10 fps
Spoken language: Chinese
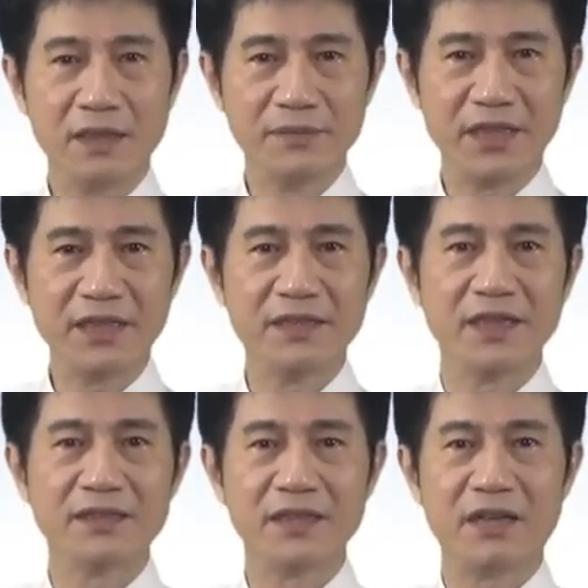那我们现在开始
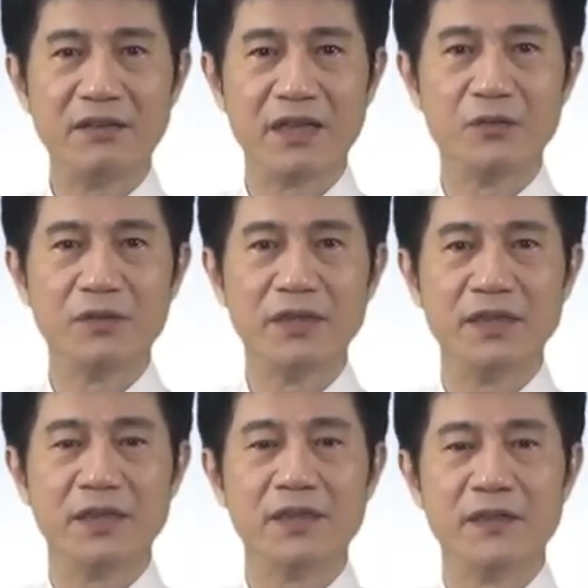来思考两个问
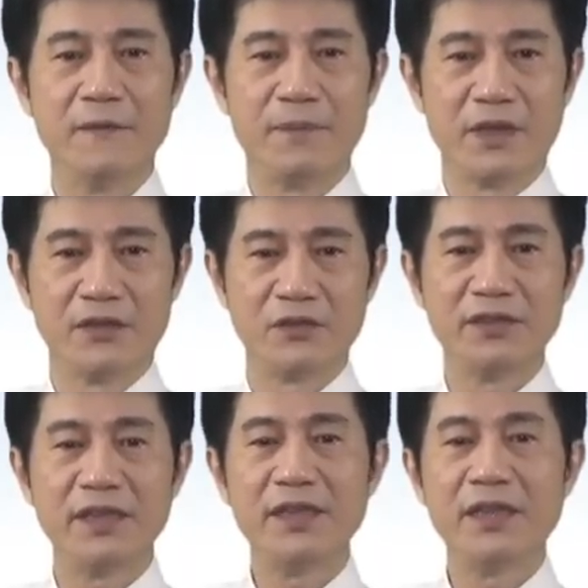题：首
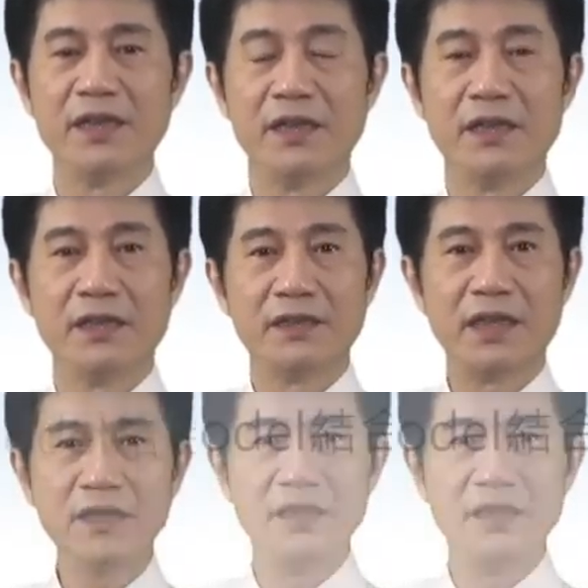先，当